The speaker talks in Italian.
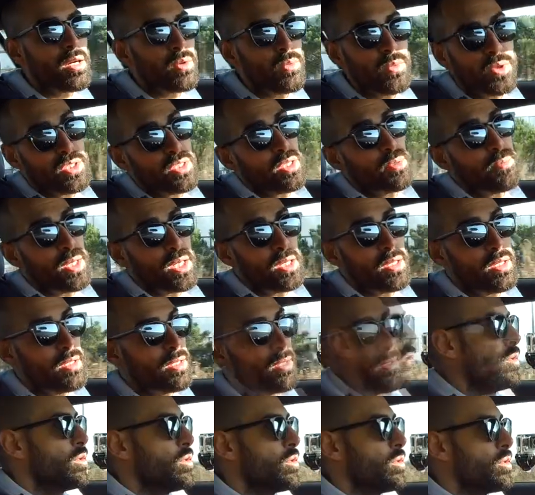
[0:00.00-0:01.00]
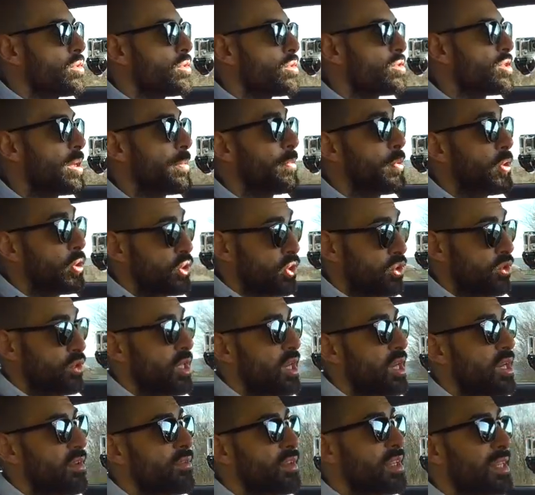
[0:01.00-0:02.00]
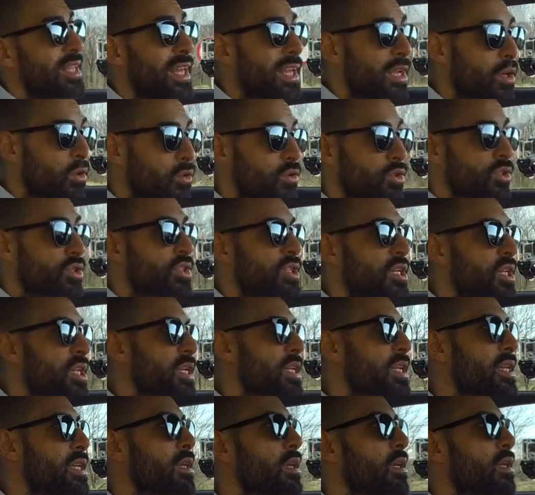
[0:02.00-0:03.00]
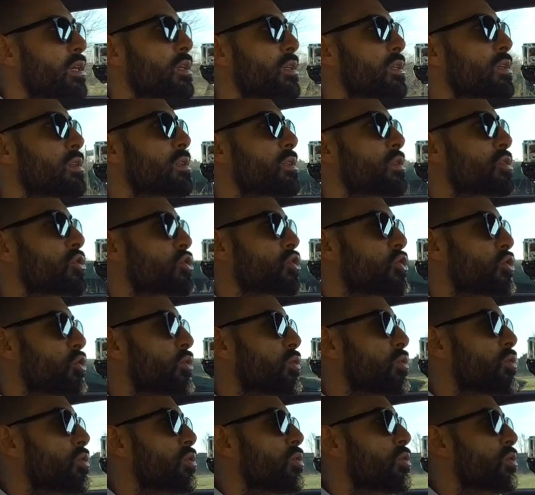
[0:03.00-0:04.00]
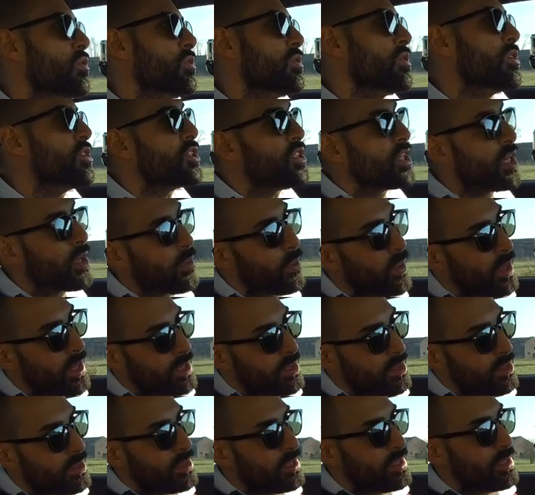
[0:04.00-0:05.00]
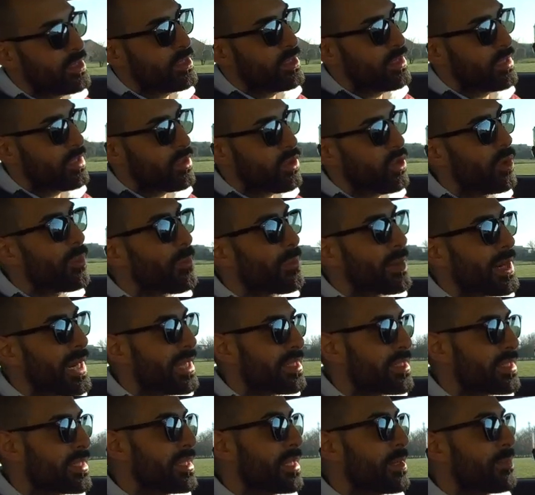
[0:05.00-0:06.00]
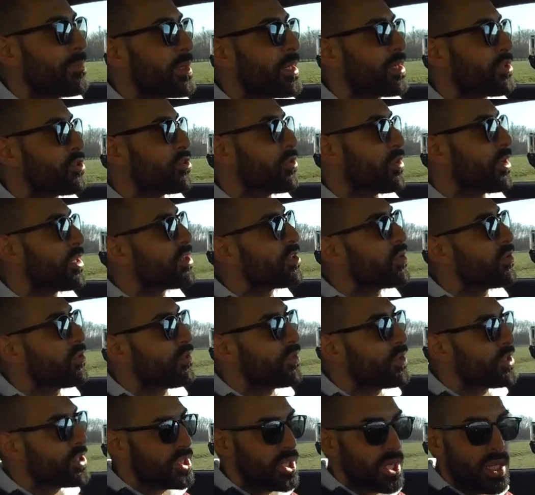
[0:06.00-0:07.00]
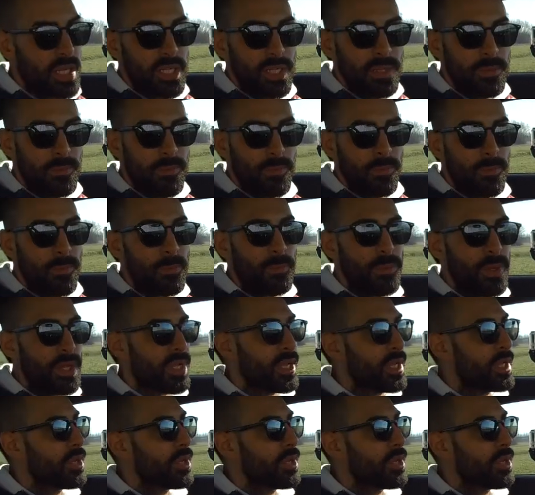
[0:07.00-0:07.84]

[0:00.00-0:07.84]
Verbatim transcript: questa macchina se posso darvi dei consigli eh, sono i seguenti compratele presso reti ufficiali perché